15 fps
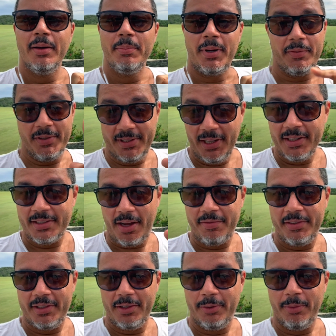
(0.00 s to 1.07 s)
para você que já
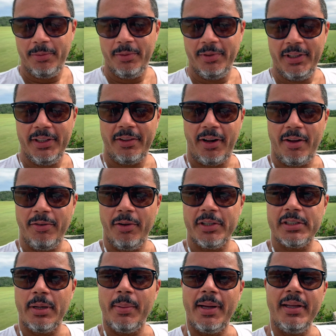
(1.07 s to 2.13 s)
visitou o litoral
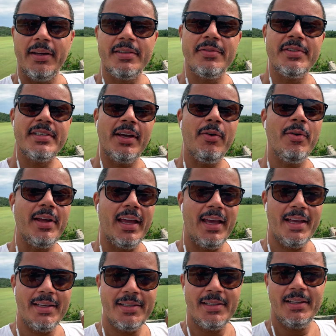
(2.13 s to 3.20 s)
norte da Bahia se você
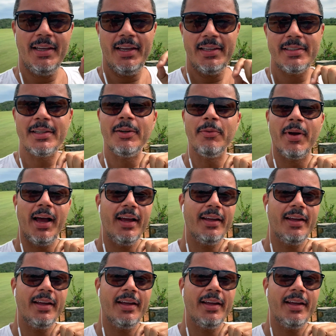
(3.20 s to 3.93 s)
conhece esse lugar.